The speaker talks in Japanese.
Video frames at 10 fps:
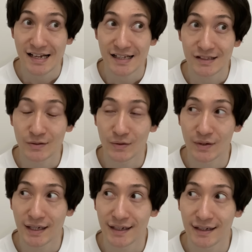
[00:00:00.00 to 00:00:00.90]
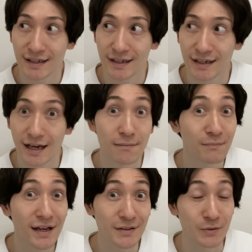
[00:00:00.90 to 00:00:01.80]
それか、
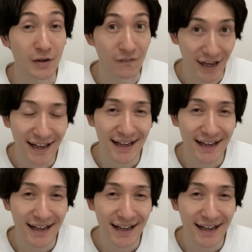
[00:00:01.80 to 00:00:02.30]
ハンバーグとかは